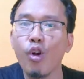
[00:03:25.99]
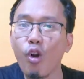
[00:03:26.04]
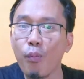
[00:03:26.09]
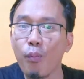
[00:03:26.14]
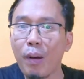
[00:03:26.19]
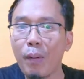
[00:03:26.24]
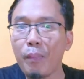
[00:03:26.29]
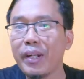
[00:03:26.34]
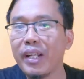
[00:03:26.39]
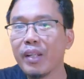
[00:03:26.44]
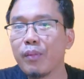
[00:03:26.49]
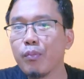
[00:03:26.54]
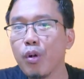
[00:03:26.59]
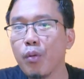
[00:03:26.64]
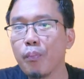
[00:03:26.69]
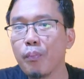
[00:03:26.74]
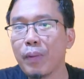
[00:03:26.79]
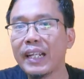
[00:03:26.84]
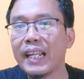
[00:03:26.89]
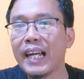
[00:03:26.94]
upah
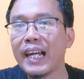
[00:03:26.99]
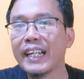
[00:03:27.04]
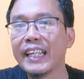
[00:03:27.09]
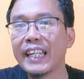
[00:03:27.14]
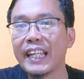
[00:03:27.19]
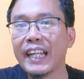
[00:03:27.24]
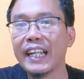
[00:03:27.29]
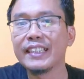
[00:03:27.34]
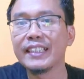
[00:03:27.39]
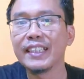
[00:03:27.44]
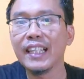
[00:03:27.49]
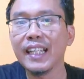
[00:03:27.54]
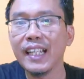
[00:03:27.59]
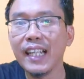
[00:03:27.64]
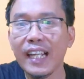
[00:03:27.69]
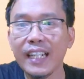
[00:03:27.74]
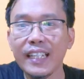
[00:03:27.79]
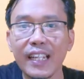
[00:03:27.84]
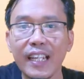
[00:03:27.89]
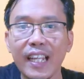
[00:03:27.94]
minimum pada
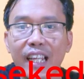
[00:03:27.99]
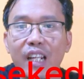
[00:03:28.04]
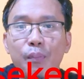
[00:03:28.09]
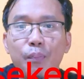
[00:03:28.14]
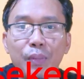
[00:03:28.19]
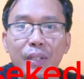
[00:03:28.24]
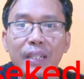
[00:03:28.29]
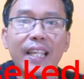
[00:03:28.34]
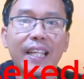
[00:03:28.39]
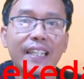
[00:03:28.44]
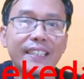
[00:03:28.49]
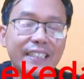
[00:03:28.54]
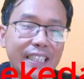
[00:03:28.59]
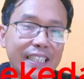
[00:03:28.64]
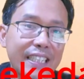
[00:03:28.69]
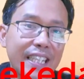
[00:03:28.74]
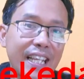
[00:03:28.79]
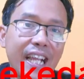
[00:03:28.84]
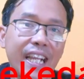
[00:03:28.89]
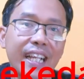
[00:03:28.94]
hakikatnya adalah lebih dari
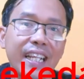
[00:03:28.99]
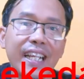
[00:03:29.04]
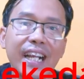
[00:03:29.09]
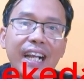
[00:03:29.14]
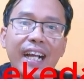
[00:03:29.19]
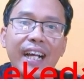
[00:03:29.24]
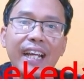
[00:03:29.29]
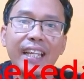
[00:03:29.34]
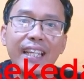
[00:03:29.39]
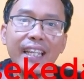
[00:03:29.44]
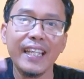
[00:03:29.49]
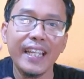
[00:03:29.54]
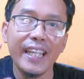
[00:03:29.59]
sekedar angka.